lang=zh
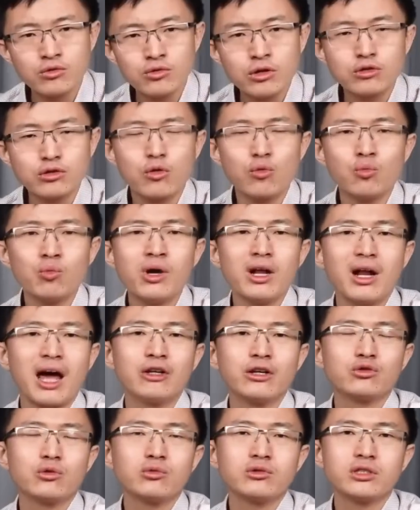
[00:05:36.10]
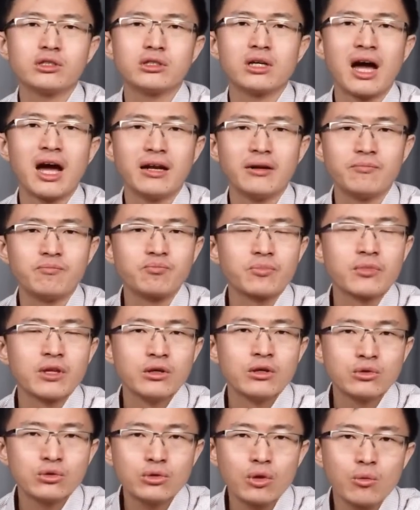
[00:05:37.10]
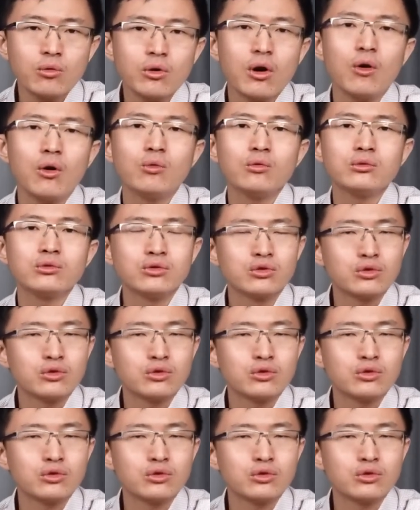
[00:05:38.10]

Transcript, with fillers: 所以从未来中期看，东欧、